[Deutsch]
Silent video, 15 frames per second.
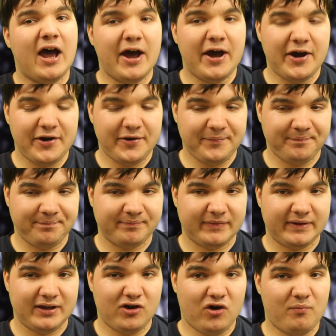Ähm,
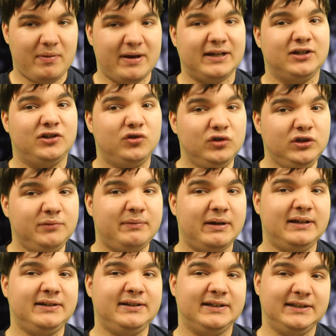und bei gesunden
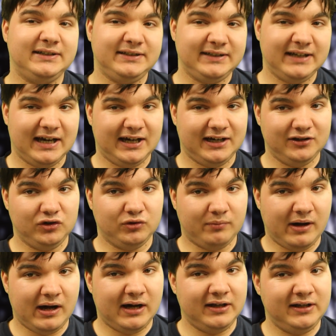Menschen ist ja
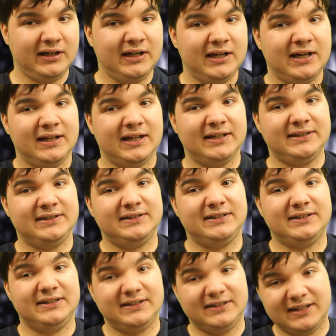normal, dass
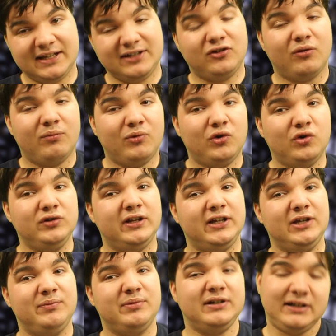das Hormon
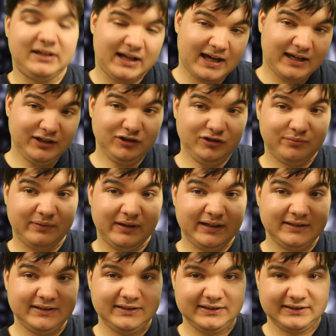über
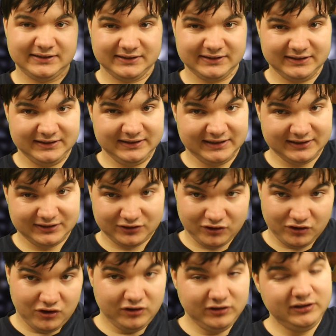gleichmäßig in das
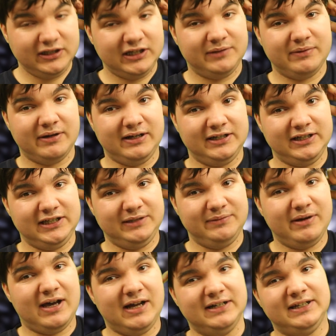Gehirn über,
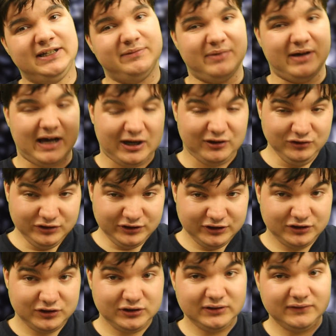über, halt, über
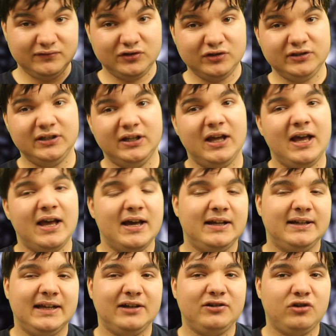ausgeschüttet wird,
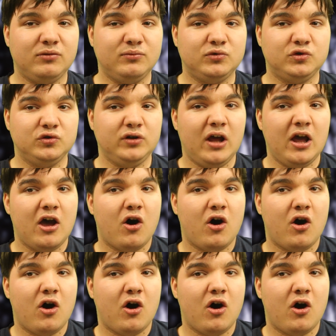das Hormon.